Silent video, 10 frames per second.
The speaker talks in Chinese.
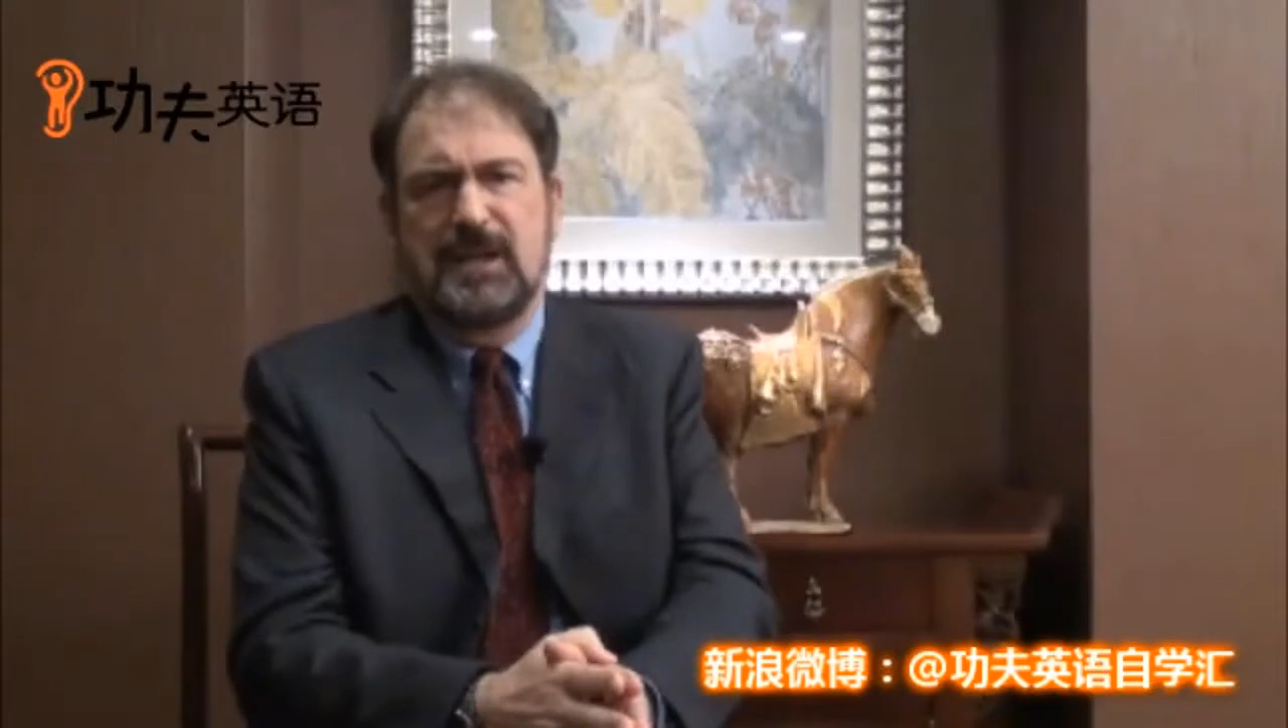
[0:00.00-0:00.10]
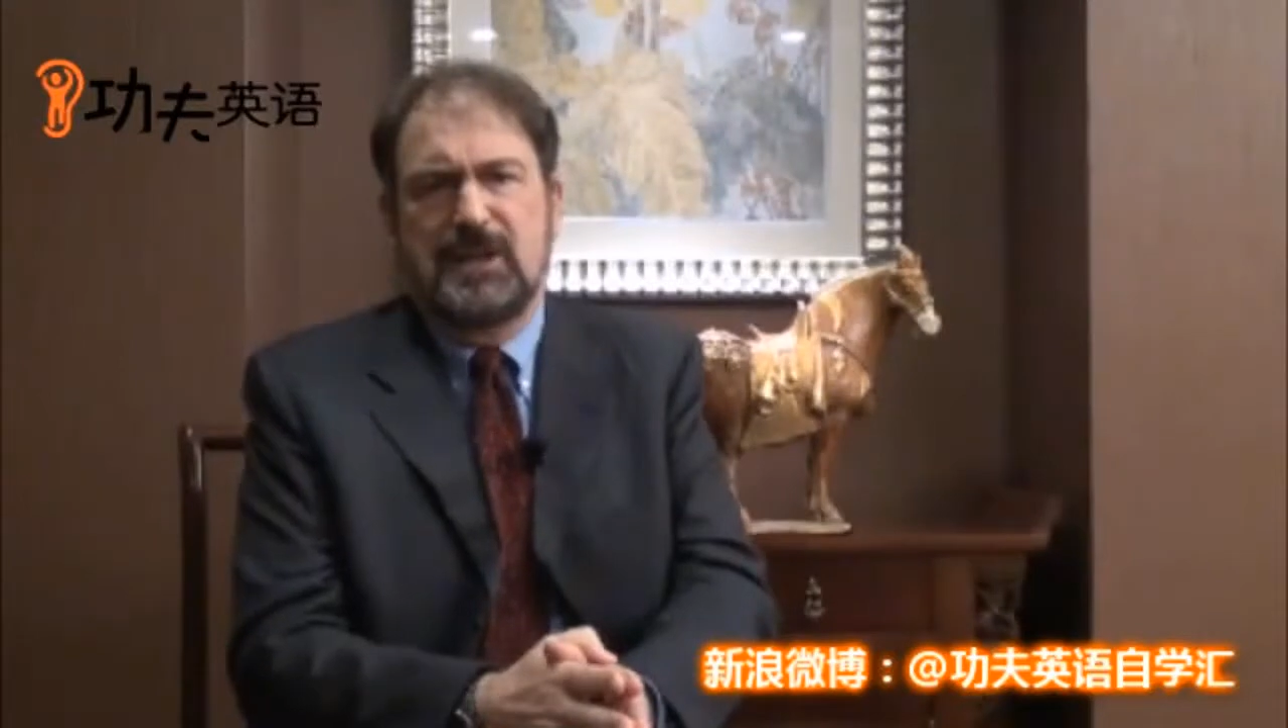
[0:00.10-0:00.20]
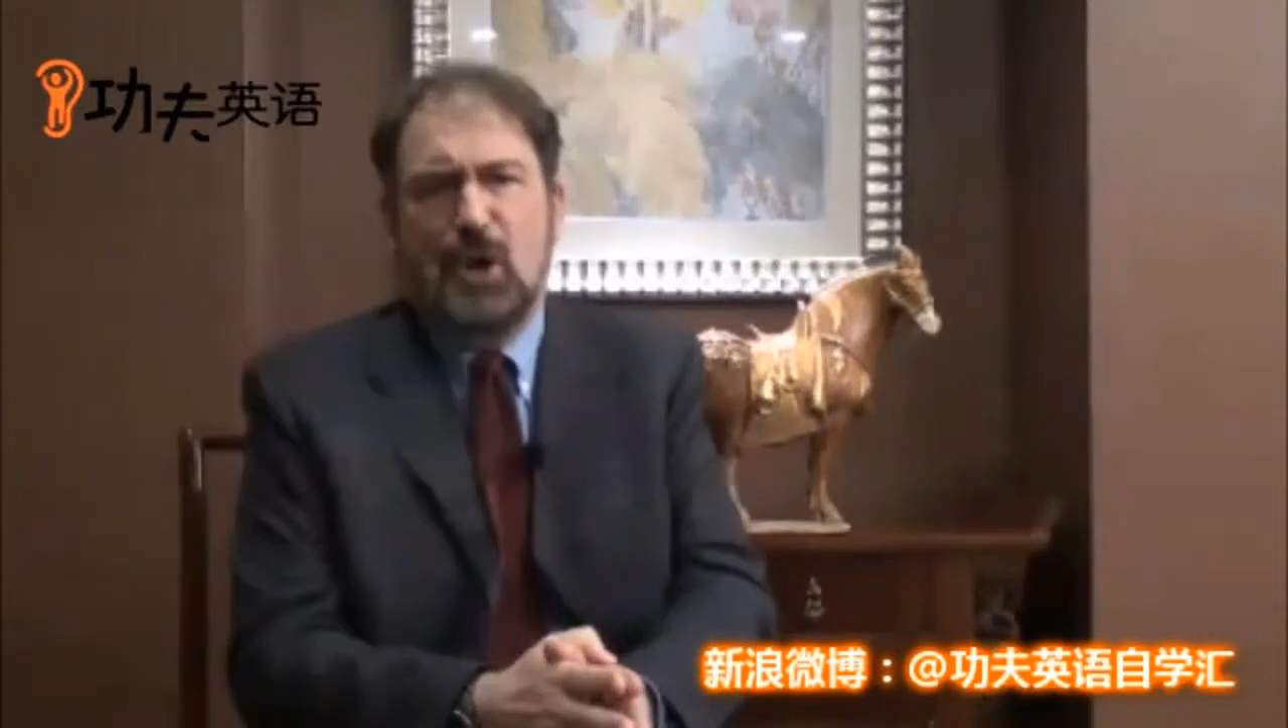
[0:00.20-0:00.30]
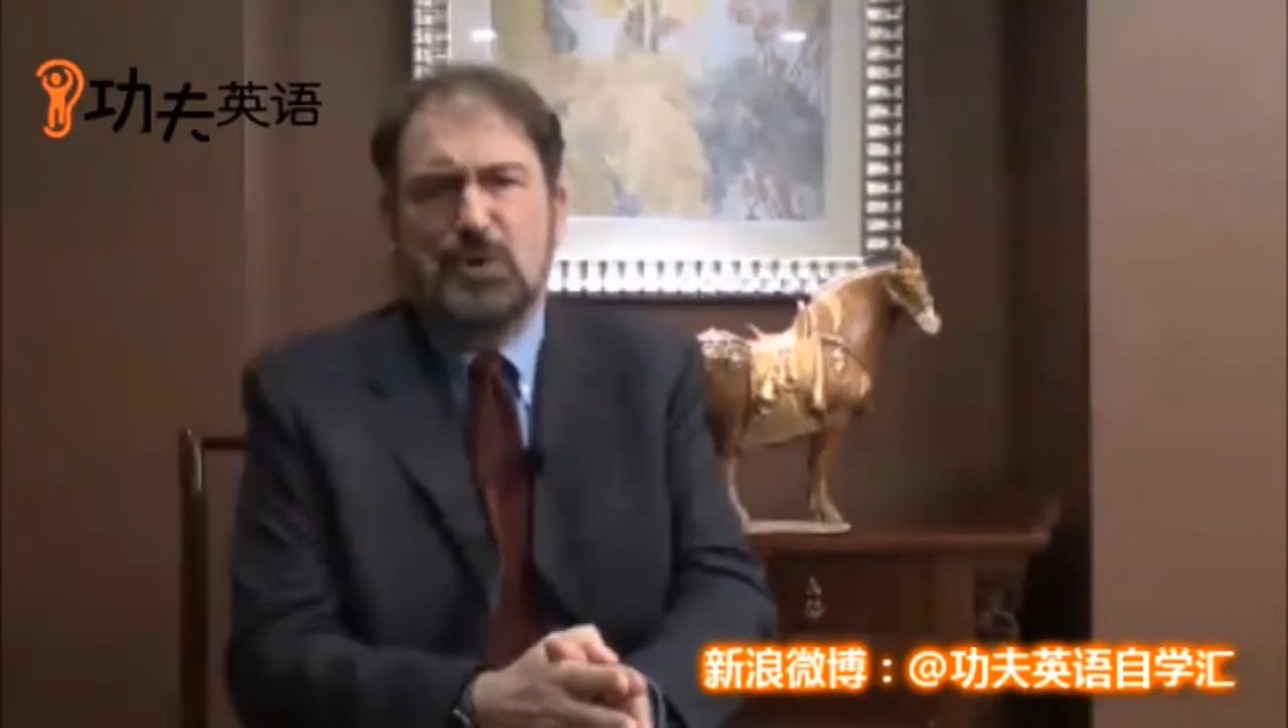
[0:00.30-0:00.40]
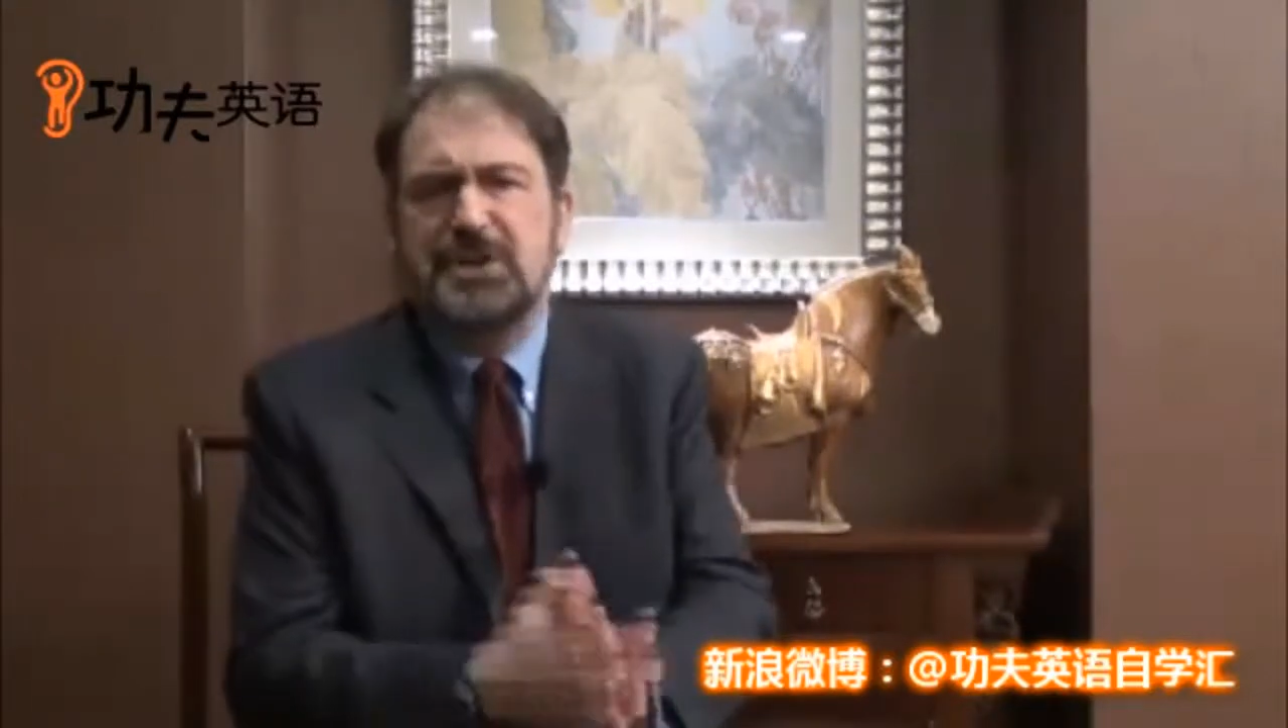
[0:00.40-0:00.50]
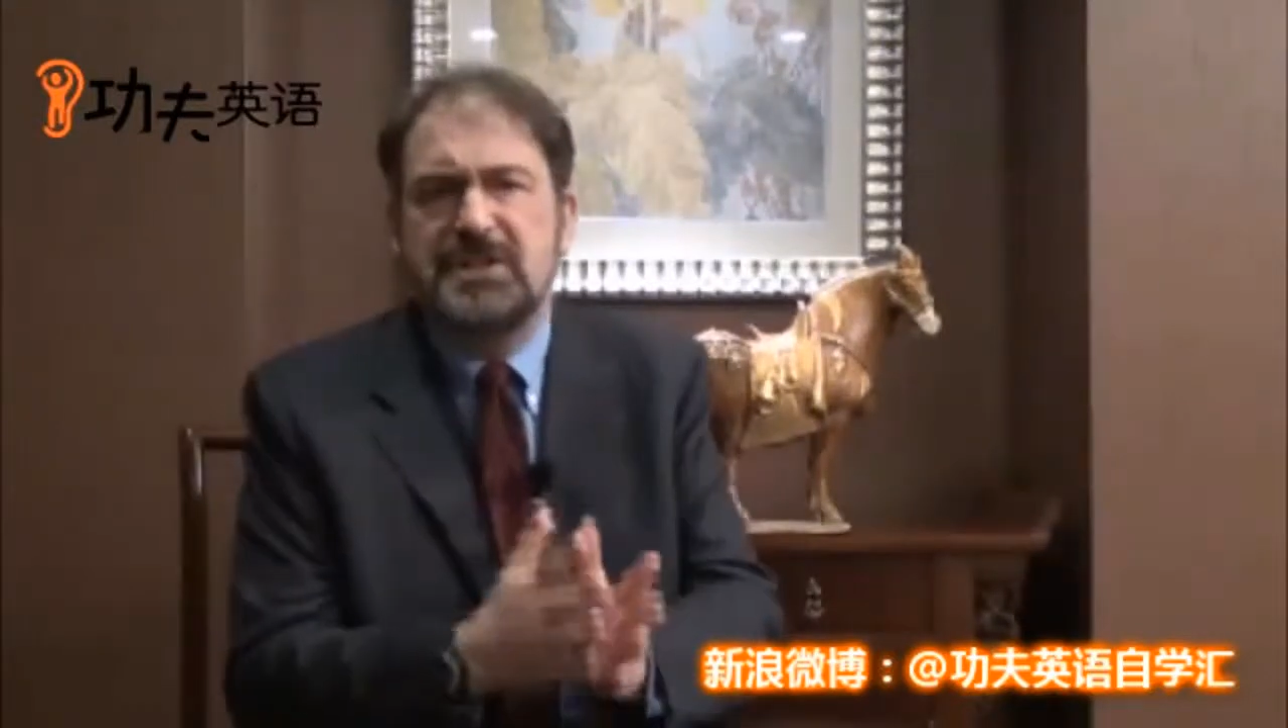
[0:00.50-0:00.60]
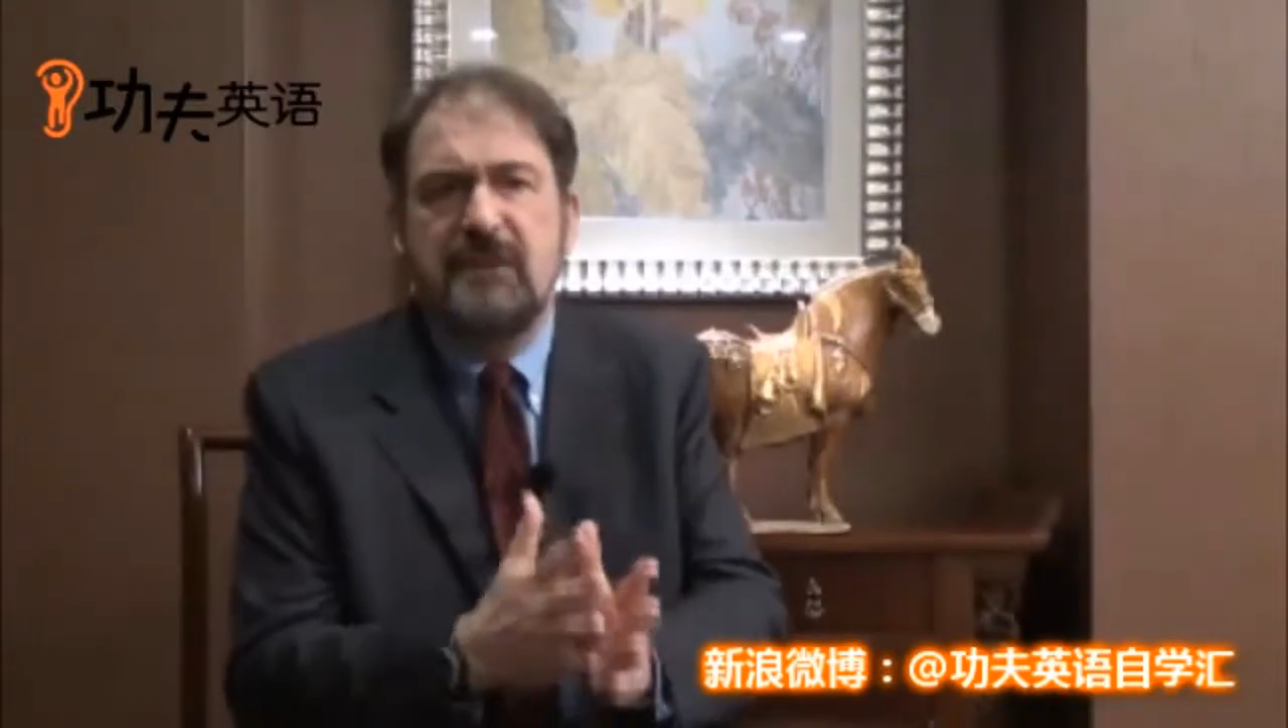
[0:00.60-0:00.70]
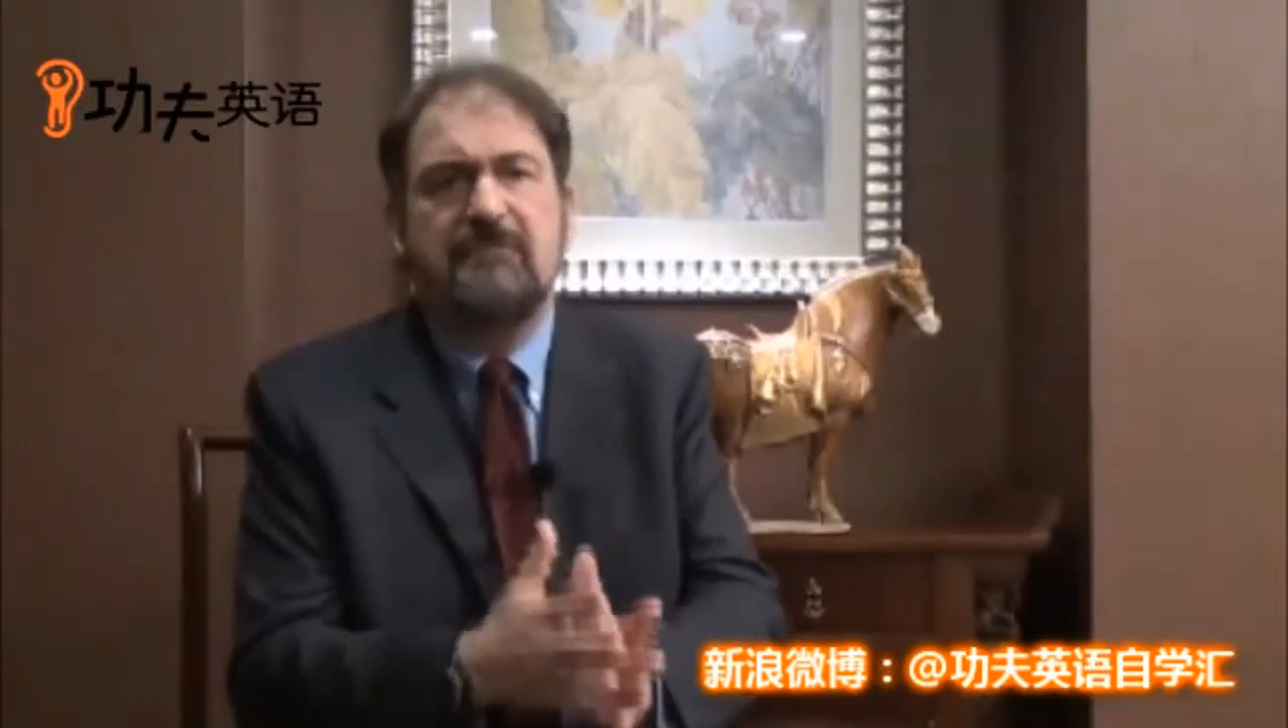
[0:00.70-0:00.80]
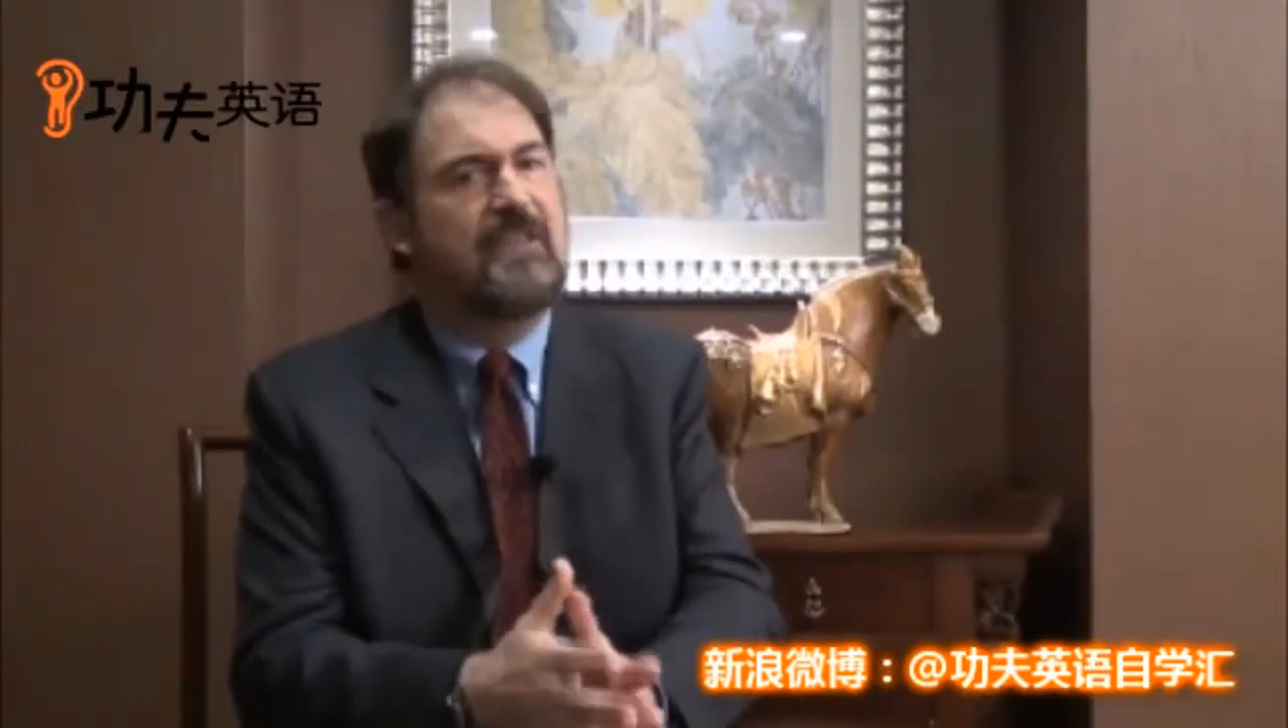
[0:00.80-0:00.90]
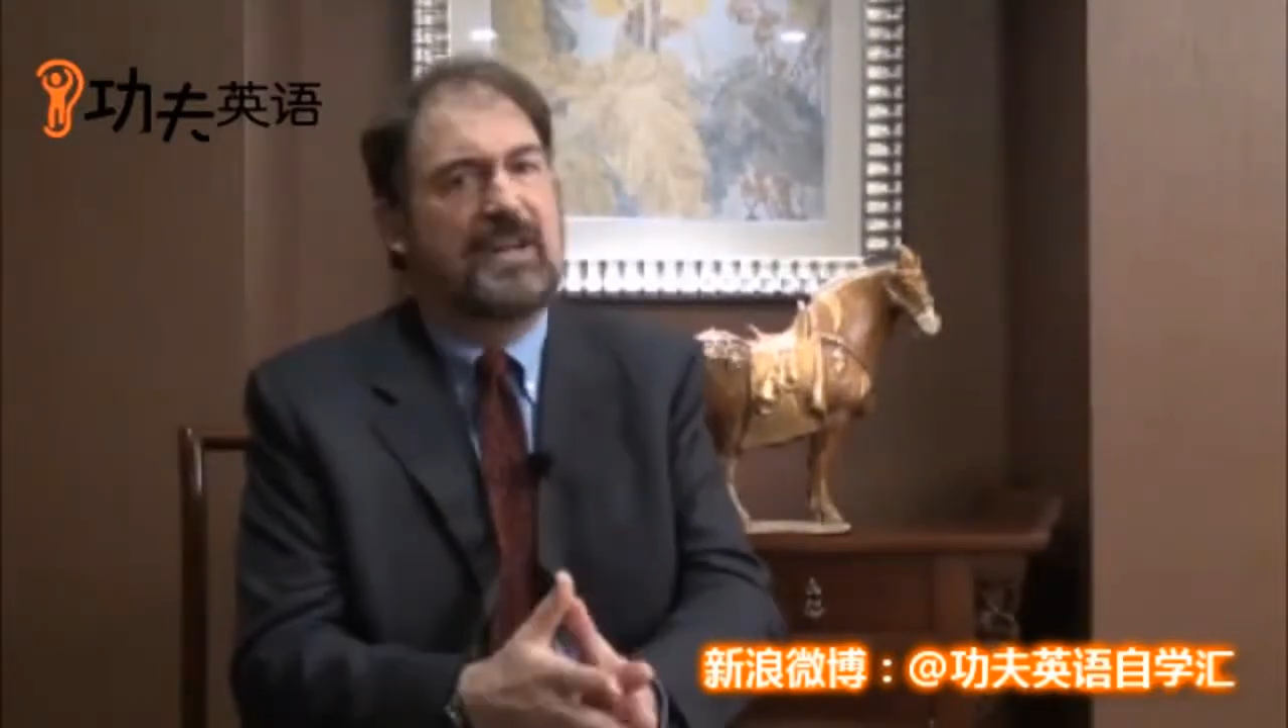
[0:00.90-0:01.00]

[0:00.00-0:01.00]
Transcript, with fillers: 老师认